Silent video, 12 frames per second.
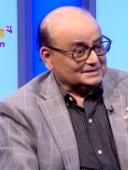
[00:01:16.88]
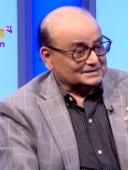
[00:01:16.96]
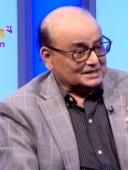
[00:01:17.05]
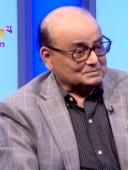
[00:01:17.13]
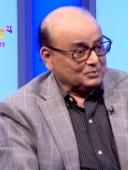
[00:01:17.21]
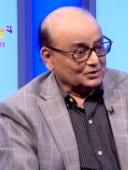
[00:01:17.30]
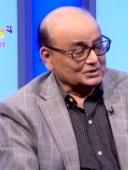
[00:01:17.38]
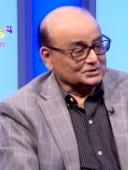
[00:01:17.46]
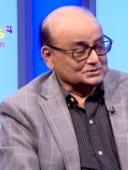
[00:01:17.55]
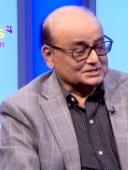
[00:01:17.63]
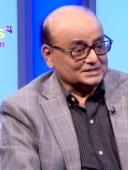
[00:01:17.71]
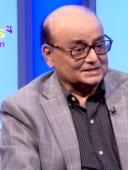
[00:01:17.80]
তার ফলে
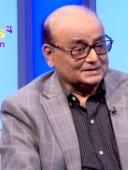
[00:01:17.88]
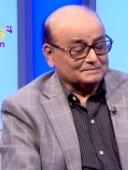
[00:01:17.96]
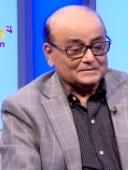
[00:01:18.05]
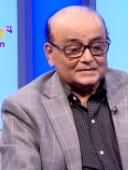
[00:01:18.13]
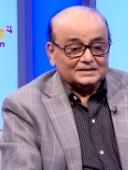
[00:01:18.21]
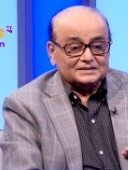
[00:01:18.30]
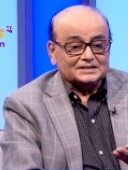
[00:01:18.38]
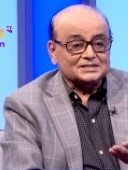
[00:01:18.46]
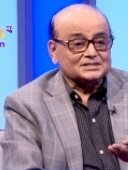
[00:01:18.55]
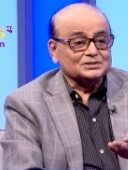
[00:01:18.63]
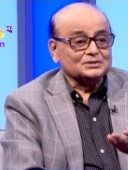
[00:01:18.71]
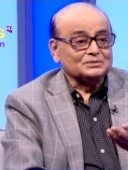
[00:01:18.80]
হচ্ছে কি
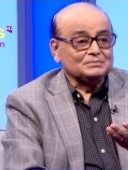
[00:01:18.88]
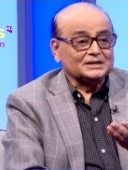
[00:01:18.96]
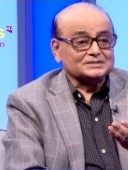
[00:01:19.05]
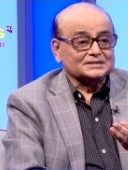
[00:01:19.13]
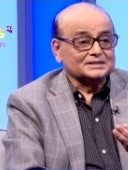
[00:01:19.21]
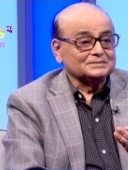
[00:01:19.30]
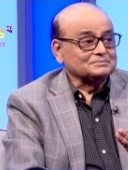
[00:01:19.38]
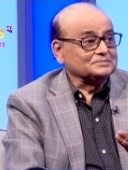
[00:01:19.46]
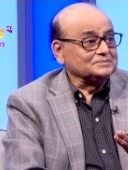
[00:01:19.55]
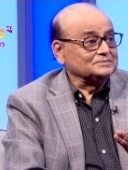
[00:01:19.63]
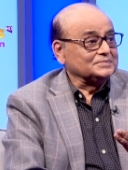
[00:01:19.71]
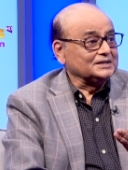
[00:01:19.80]
দেশীয় বাজারে
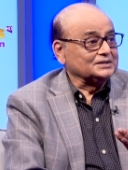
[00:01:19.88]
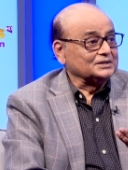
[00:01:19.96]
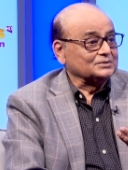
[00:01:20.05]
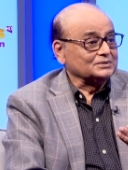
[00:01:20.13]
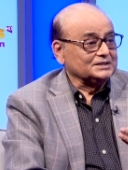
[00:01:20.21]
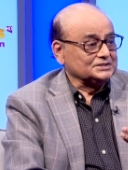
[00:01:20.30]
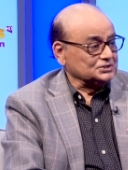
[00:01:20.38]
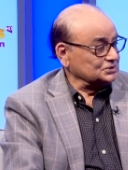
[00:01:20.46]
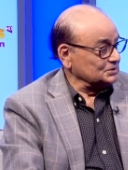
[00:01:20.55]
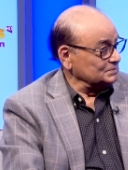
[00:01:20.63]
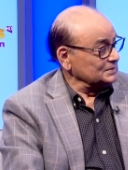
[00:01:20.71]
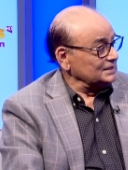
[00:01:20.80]
বিক্রি করলে
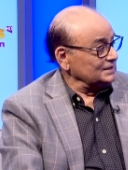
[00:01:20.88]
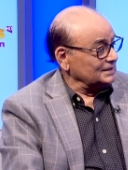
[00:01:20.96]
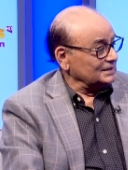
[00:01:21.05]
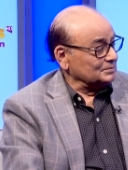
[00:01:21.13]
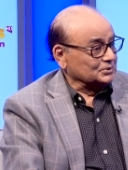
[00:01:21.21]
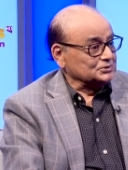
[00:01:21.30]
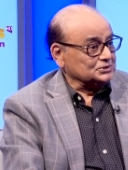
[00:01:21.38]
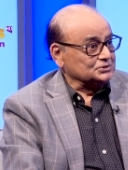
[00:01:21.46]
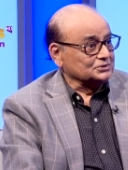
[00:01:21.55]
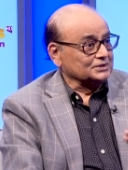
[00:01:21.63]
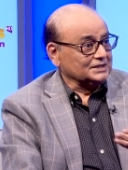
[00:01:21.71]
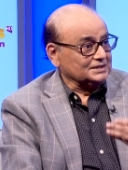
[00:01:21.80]
যেসব
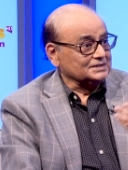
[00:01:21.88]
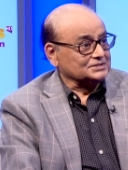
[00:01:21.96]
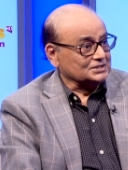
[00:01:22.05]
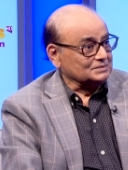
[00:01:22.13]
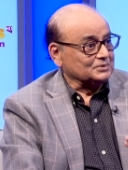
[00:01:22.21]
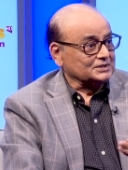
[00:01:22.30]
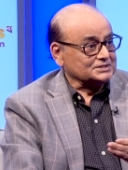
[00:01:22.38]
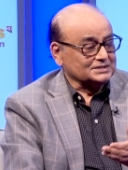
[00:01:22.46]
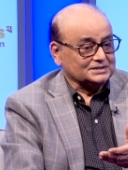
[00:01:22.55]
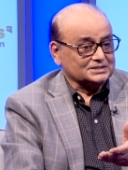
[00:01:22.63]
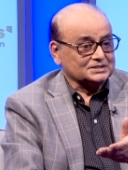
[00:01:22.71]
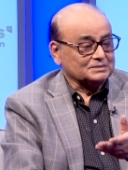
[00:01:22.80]
প্রতিযোগী শিল্প আছে
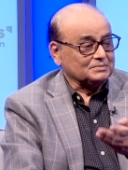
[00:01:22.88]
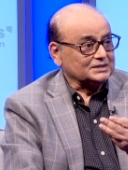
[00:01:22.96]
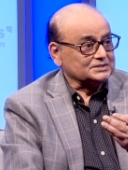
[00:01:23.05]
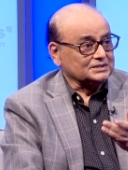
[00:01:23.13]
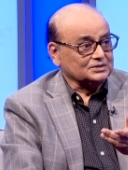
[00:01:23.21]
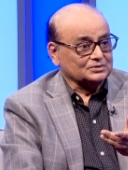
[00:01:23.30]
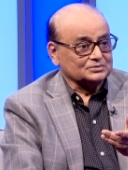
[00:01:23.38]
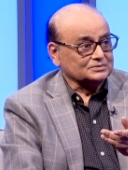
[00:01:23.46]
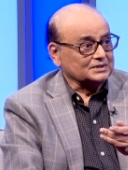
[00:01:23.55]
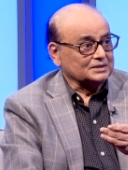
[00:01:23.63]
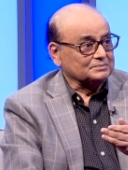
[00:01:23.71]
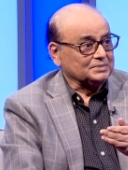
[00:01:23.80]
দেশের বাজারে যখন
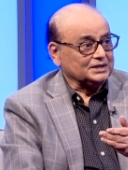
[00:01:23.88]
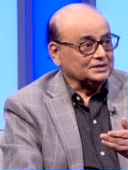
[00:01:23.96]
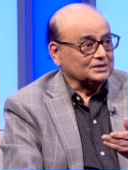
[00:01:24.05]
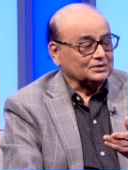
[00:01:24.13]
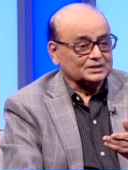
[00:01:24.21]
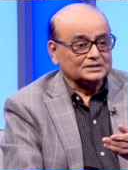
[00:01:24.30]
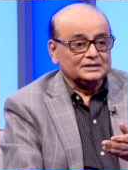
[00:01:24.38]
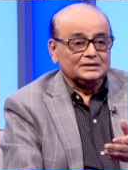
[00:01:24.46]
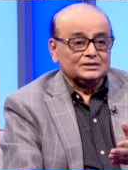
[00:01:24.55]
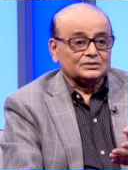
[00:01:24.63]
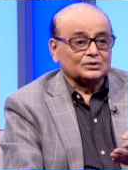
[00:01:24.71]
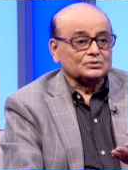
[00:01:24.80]
ওনারা বিক্রি করেন
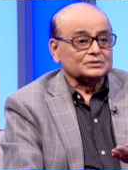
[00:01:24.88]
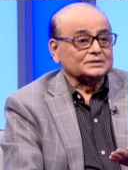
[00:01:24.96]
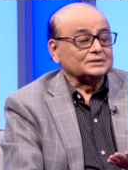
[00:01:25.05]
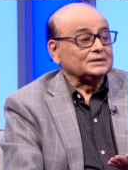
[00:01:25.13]
তখন